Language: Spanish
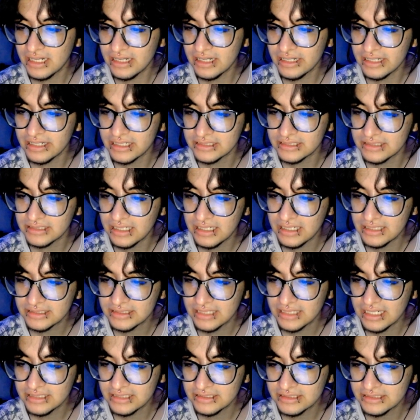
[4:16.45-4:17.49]
regresé a las
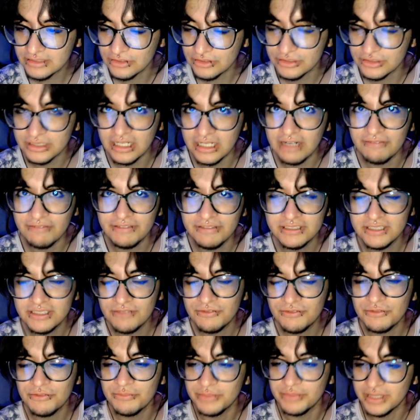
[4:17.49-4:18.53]
clases, o sea, la fiesta
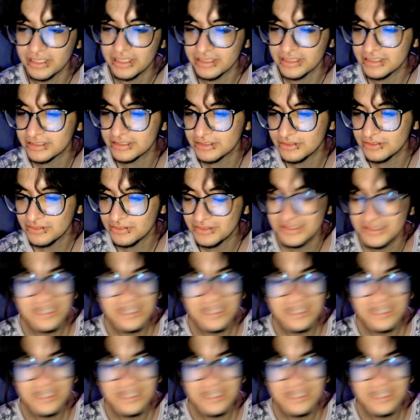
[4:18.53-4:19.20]
fue un viernes, ¿no?